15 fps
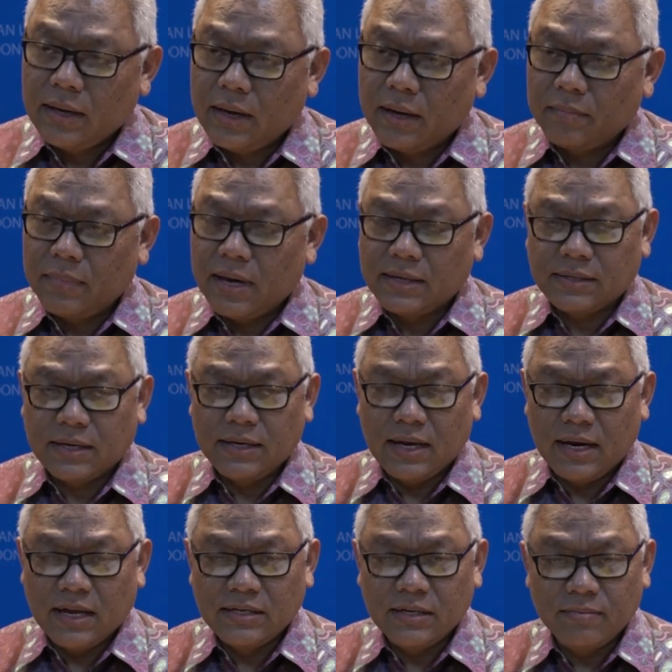yang
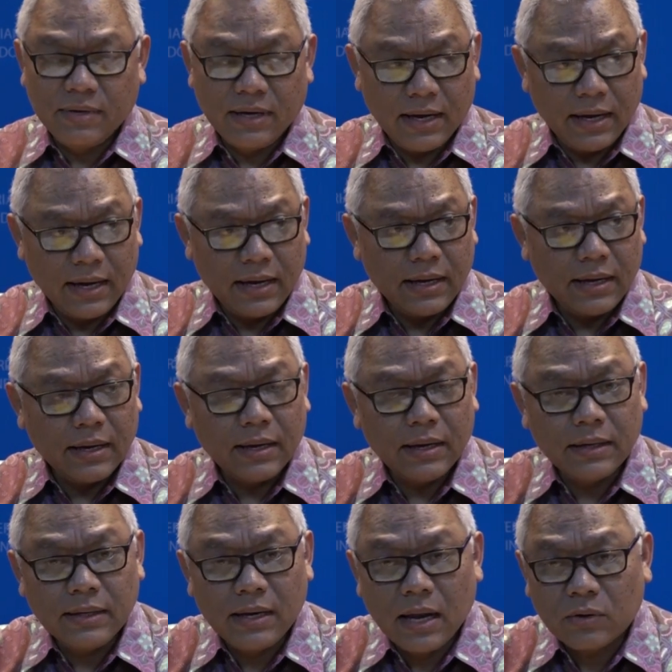biasanya lazimnya
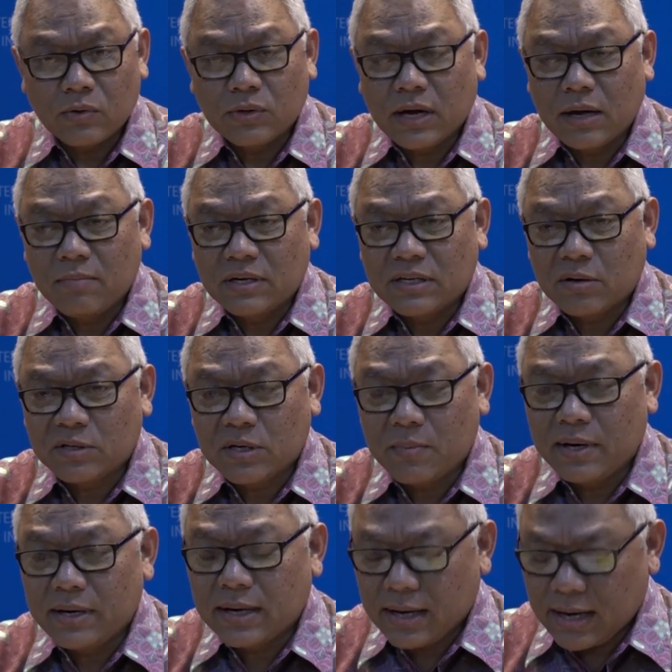eh, dilakukan
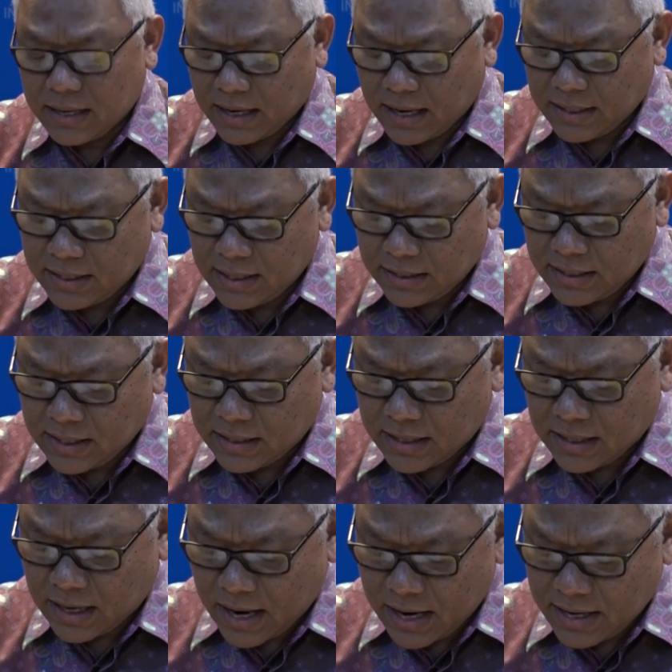bersama-sama dengan KTT
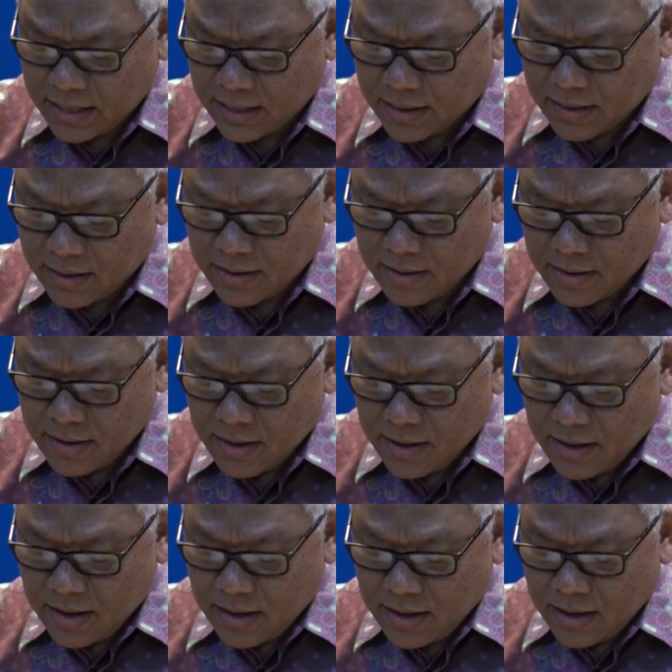terkait
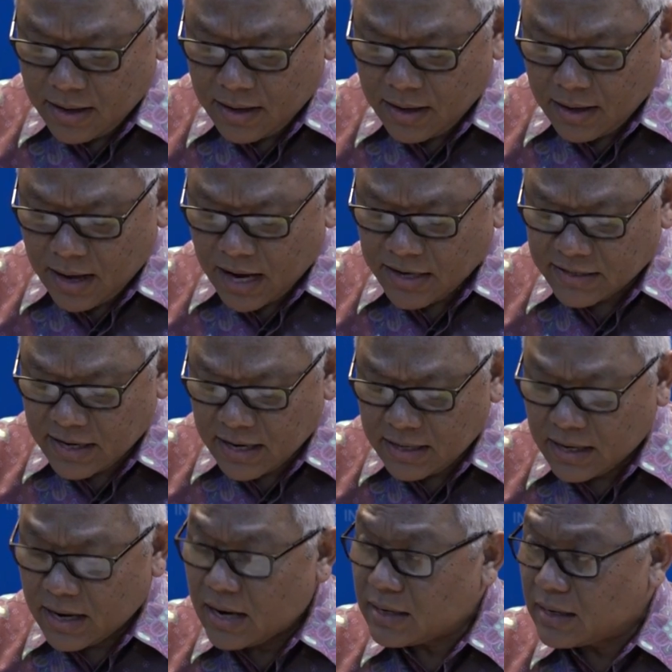eh, ASEAN
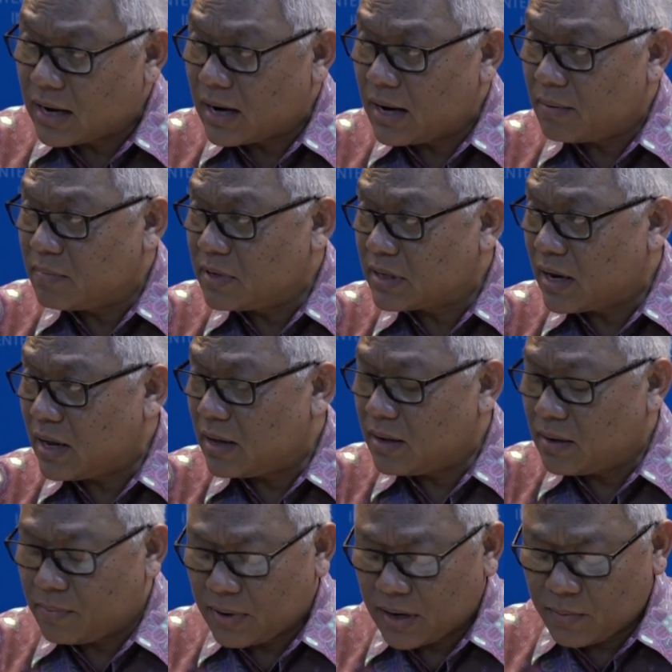dengan negara
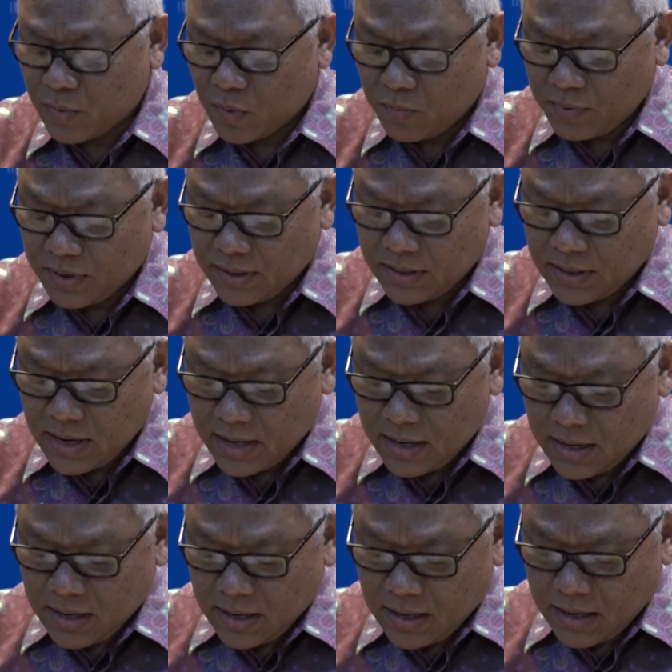mitra para pemimpin
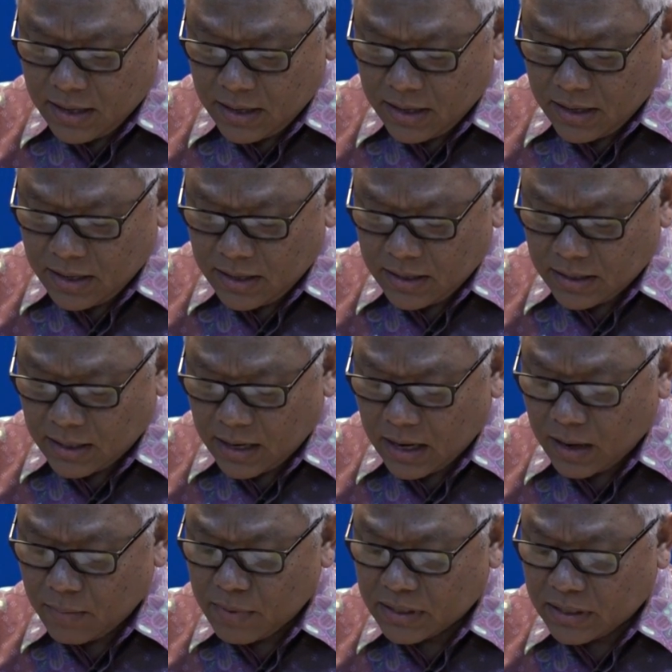
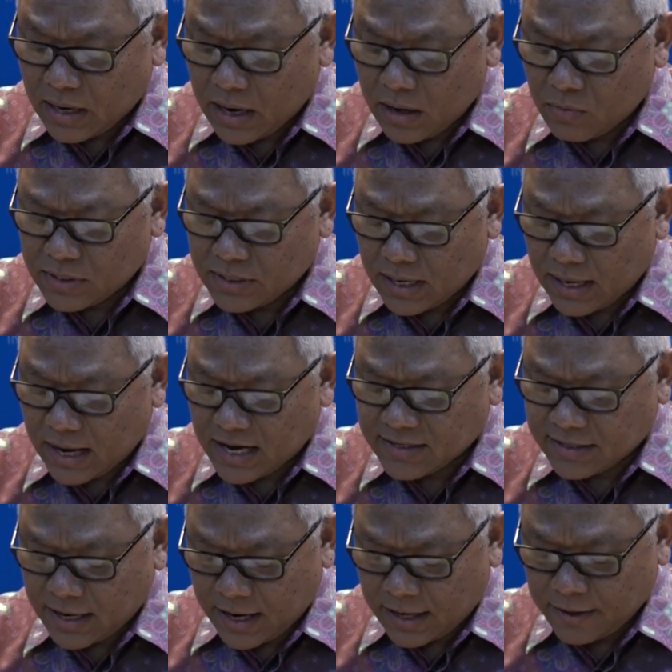negara mitra bicara
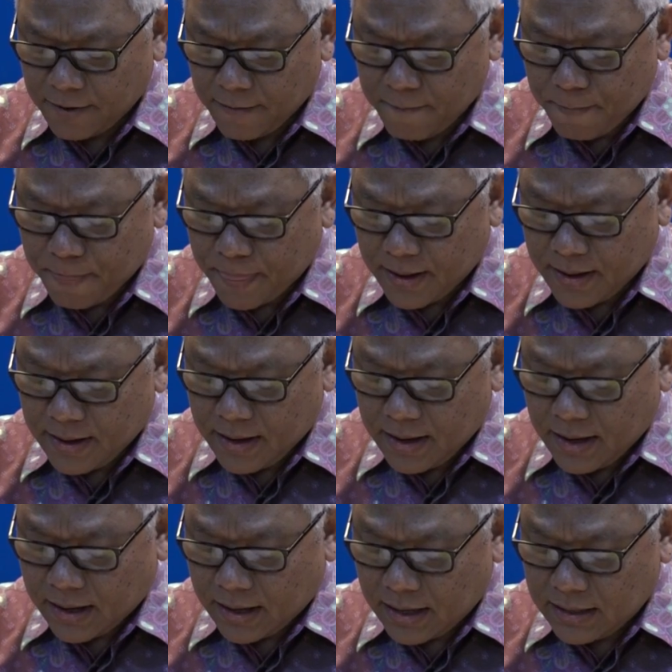ASEAN
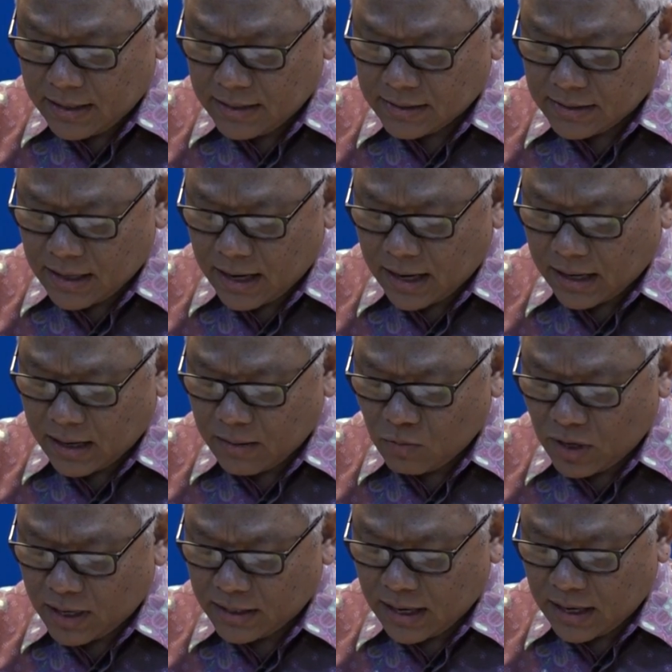dan diselenggarakan mulai